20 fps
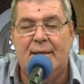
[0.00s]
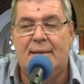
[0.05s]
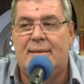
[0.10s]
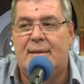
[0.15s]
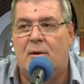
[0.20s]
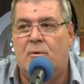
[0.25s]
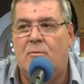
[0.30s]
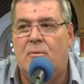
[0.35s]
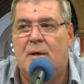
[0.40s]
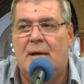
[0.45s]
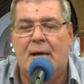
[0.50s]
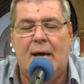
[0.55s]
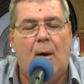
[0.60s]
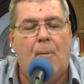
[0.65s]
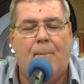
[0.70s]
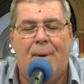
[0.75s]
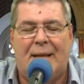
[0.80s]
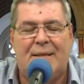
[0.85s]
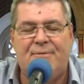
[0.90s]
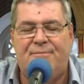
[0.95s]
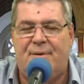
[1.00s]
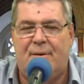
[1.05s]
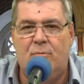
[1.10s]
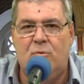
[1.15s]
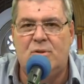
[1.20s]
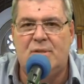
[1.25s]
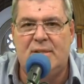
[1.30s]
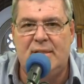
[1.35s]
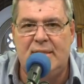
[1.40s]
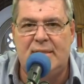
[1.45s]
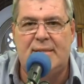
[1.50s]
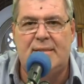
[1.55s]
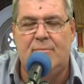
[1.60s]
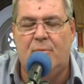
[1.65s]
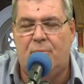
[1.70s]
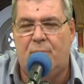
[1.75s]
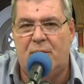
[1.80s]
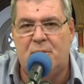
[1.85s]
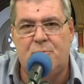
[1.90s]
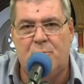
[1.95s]
Então, é um padre
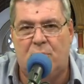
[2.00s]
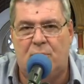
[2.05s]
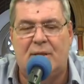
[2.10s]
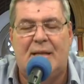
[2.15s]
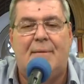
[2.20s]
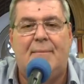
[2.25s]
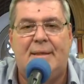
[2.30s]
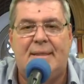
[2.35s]
famosíssimo, pode procurar